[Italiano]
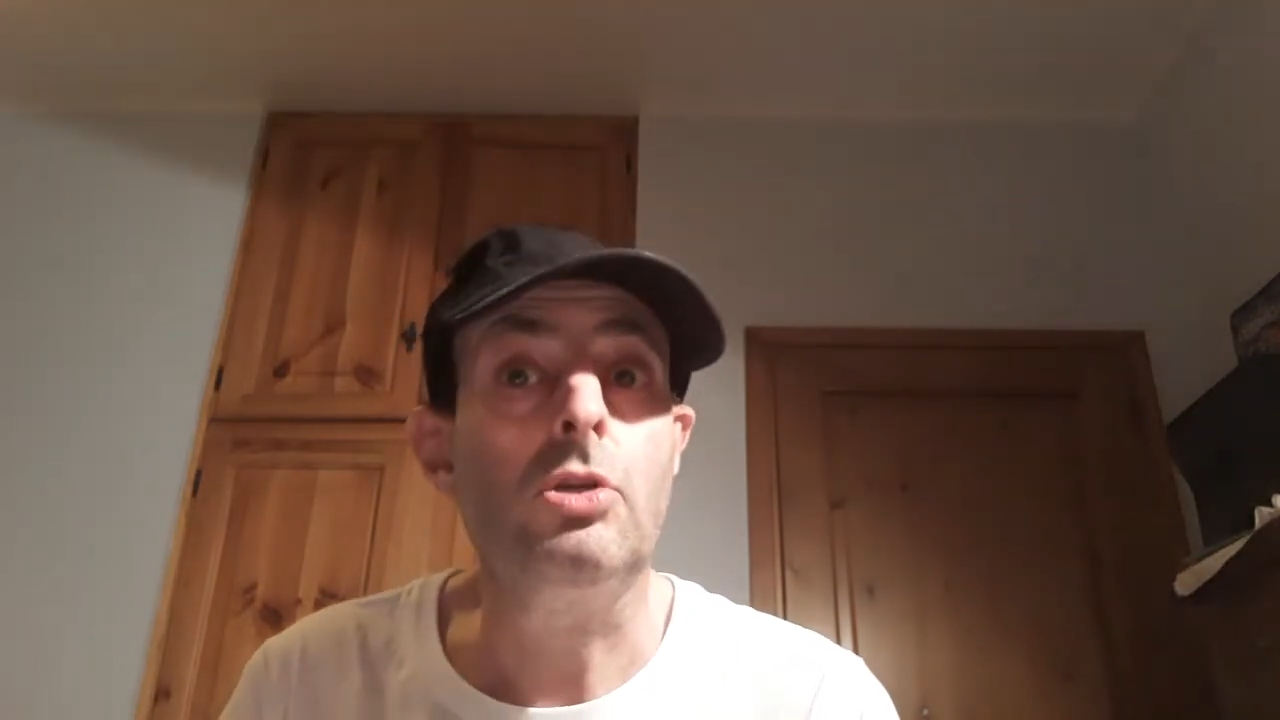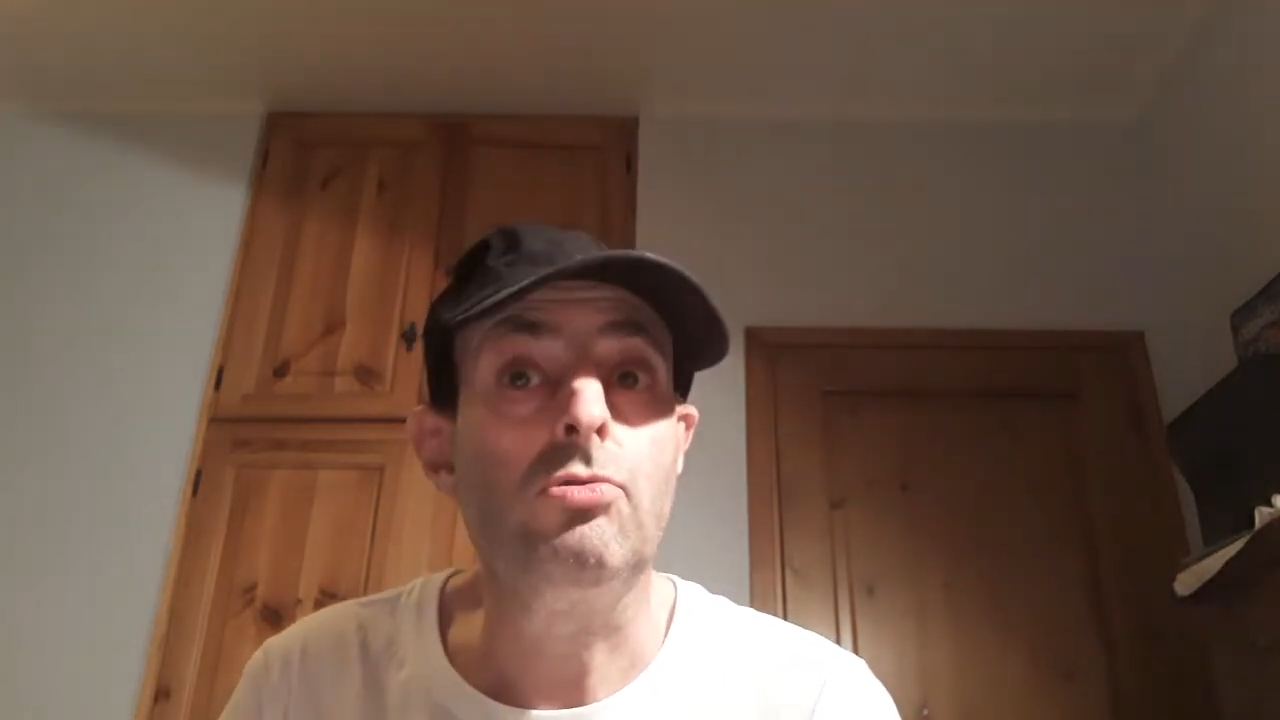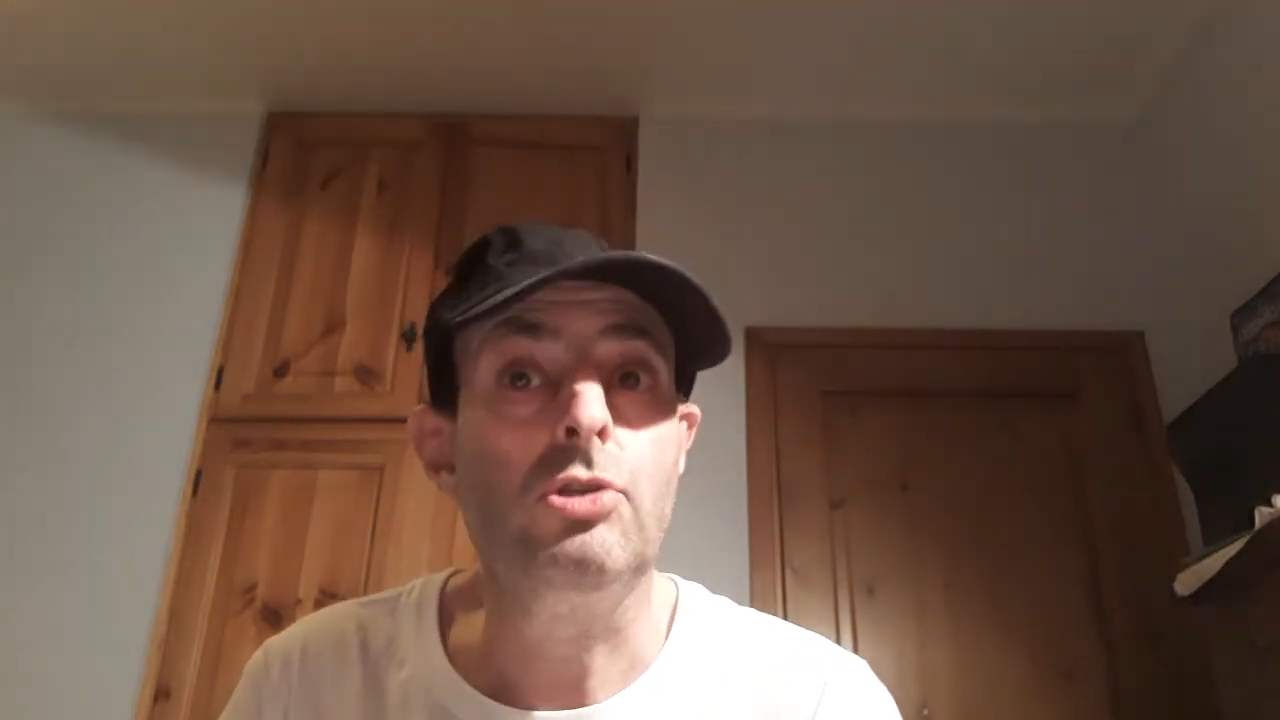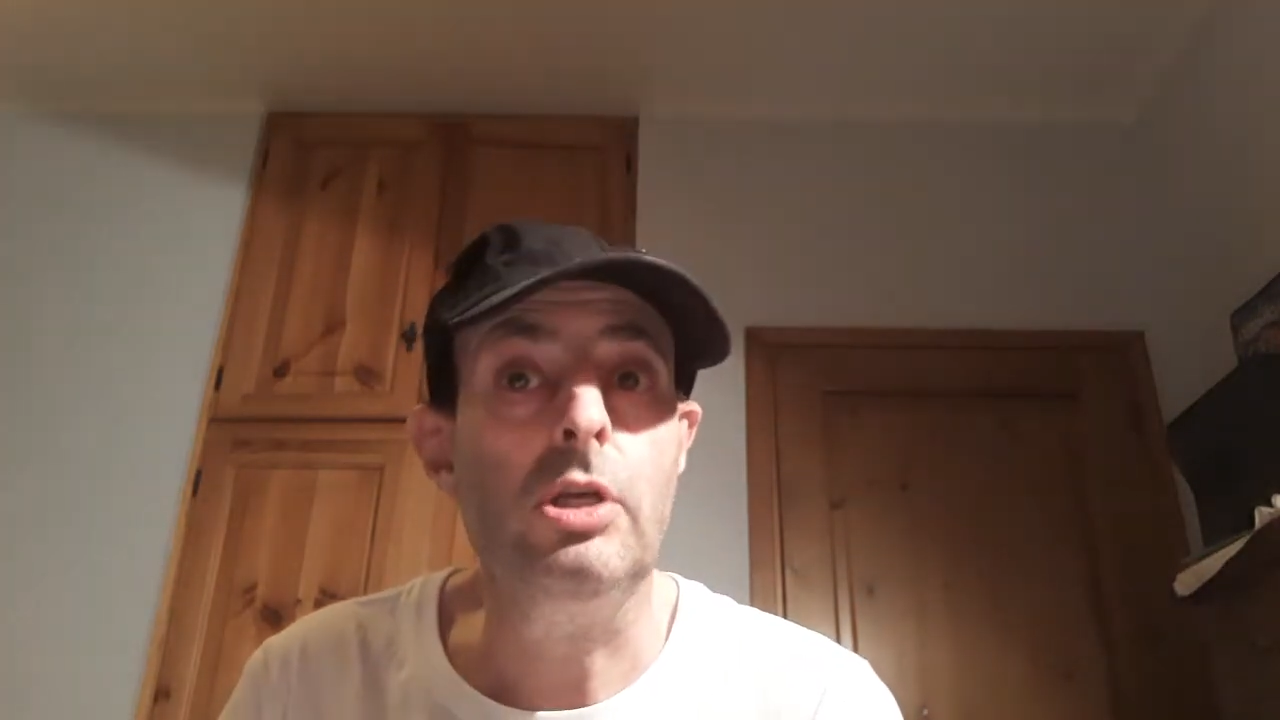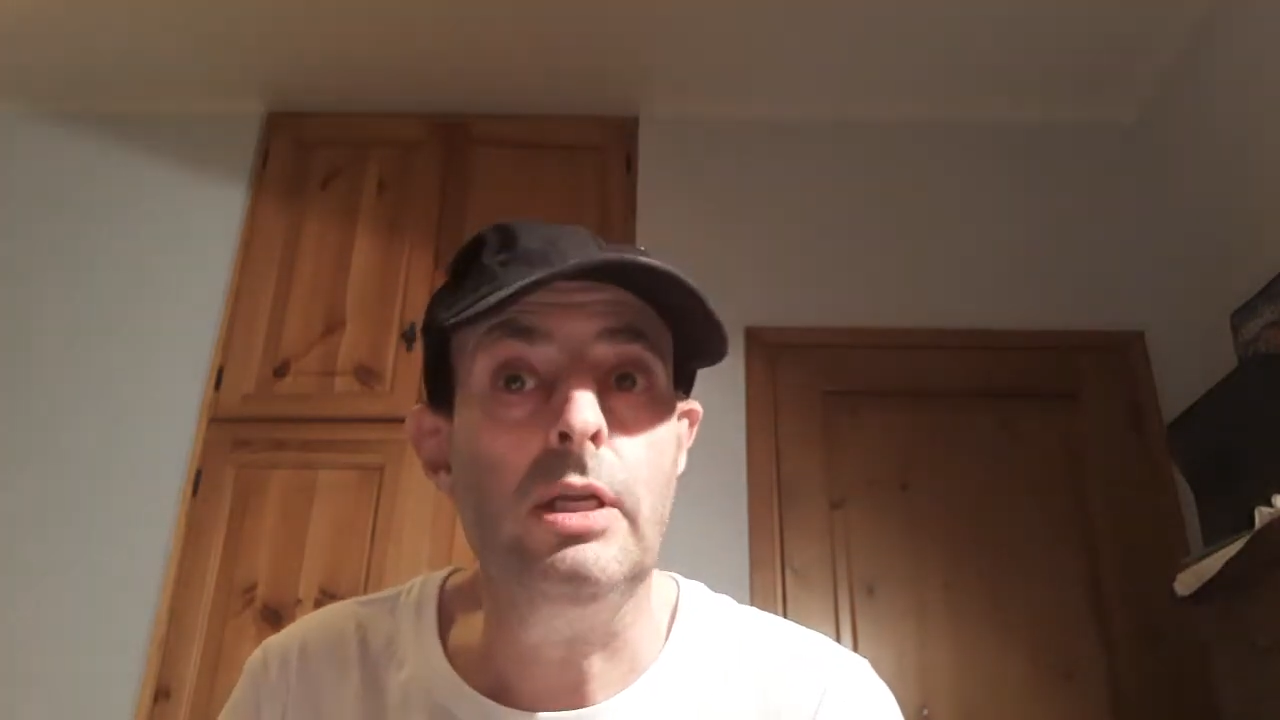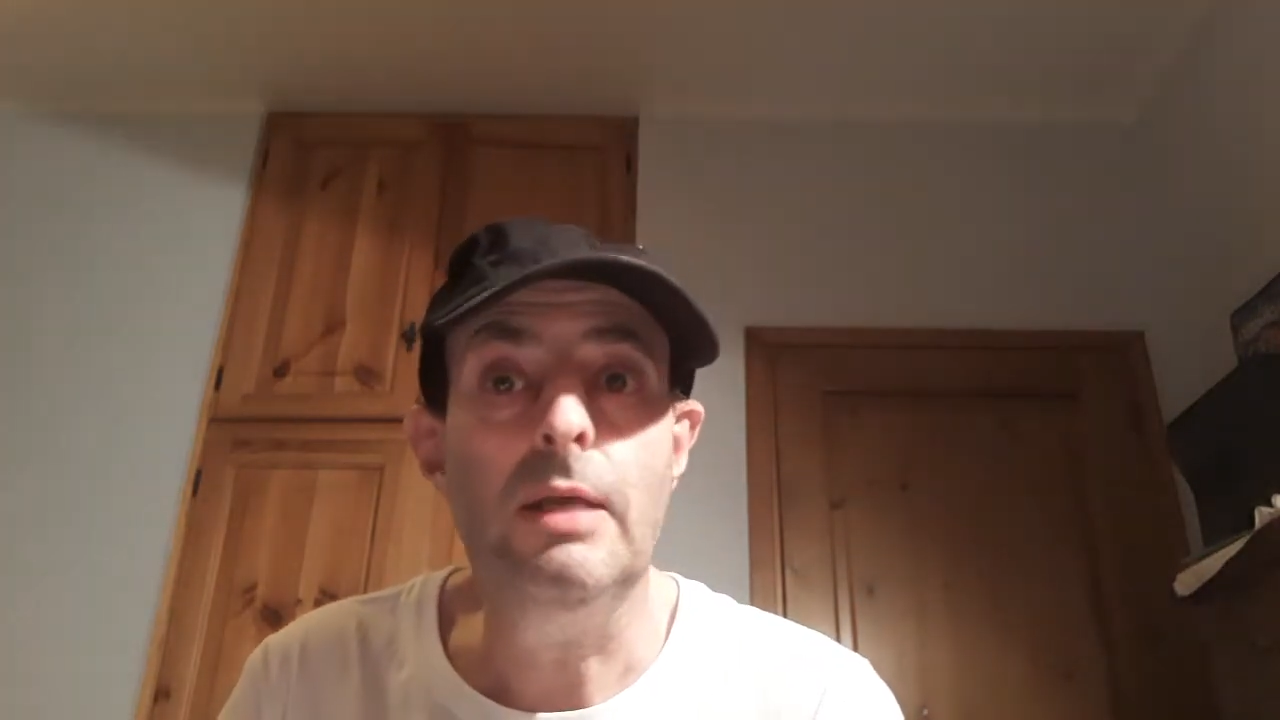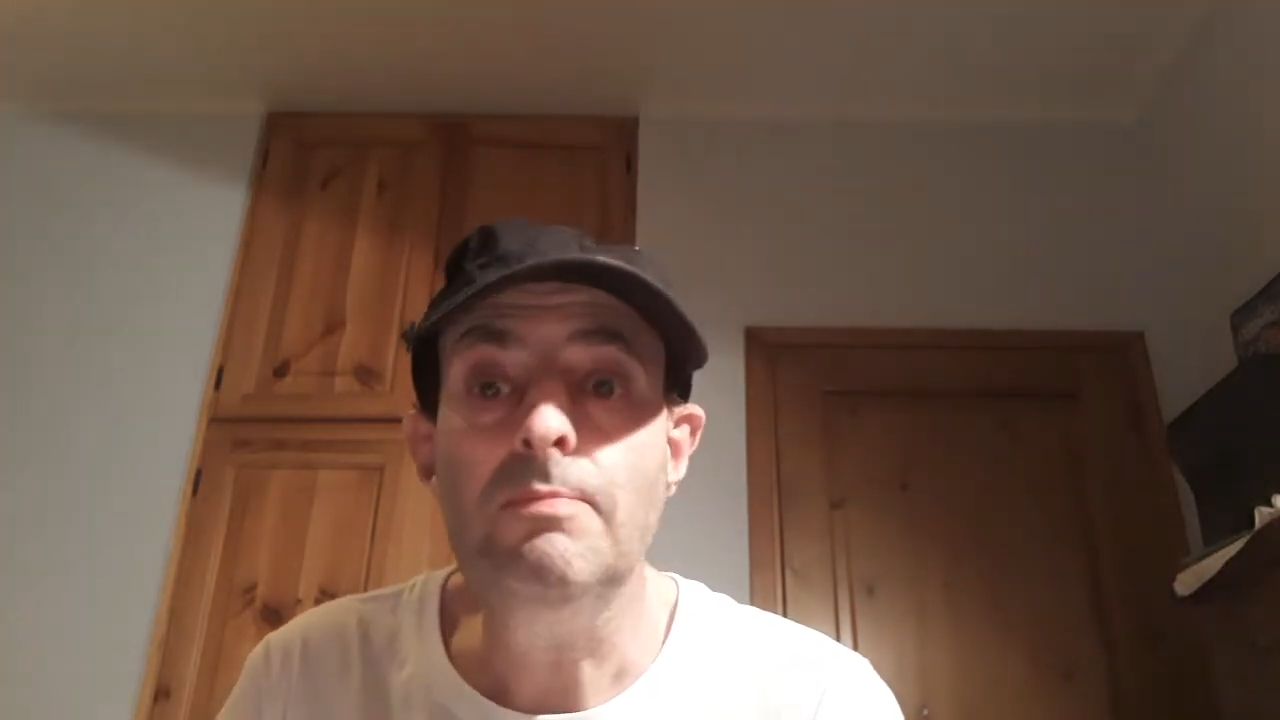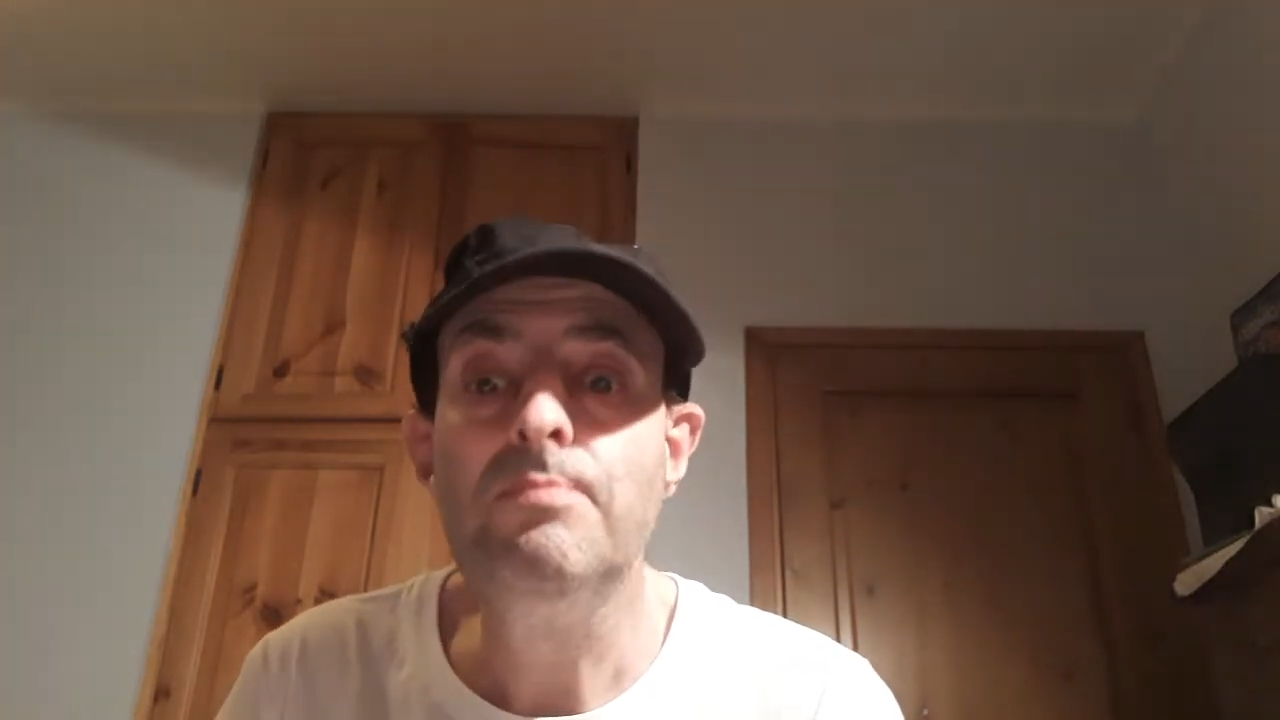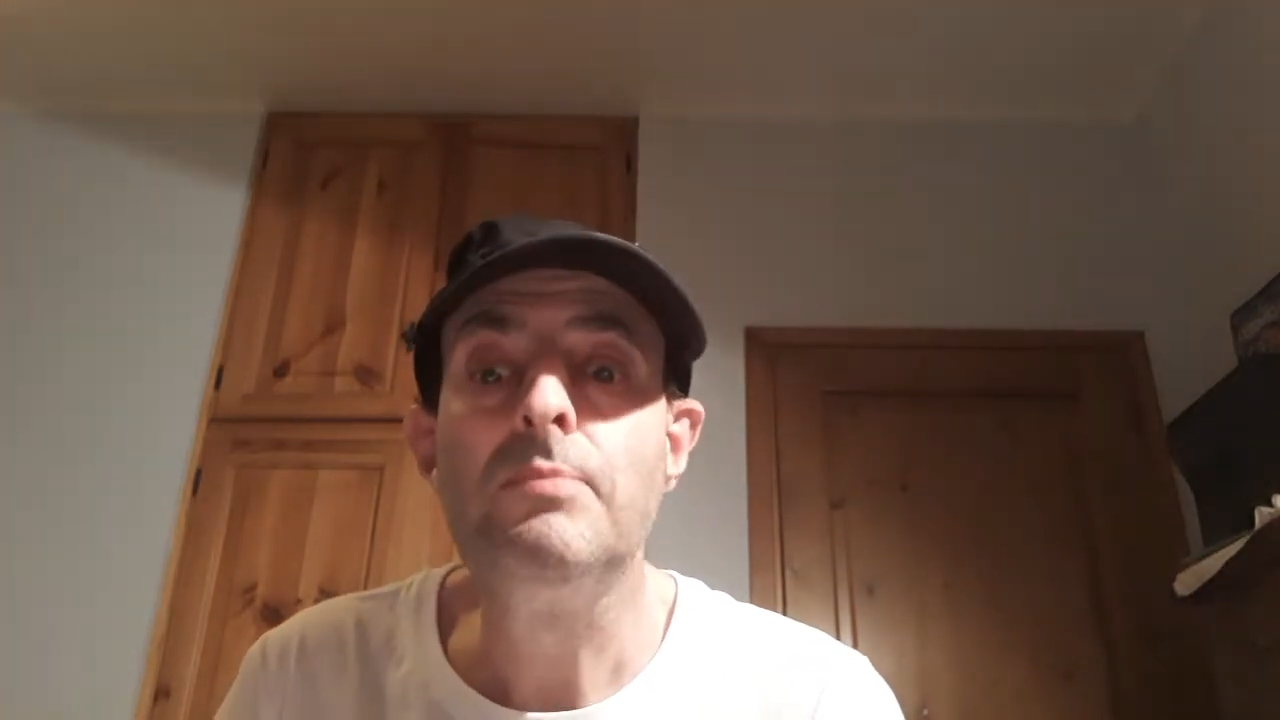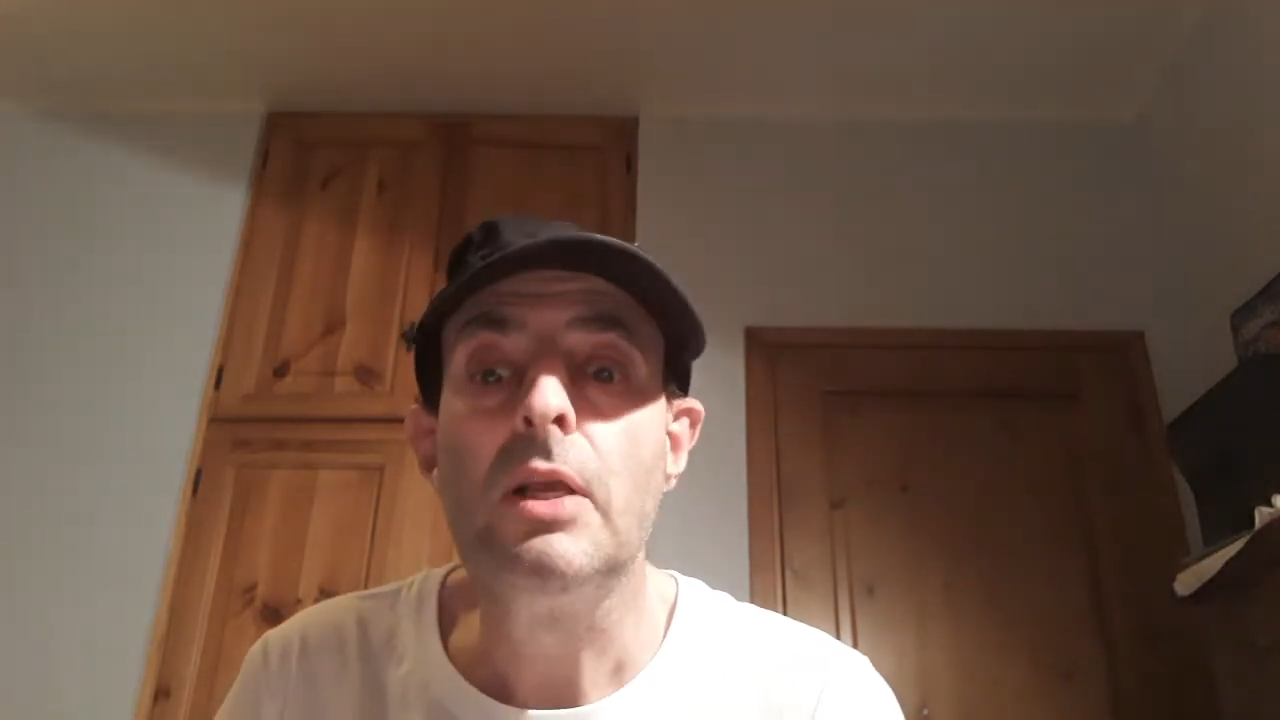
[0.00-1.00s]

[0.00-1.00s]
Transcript: succede?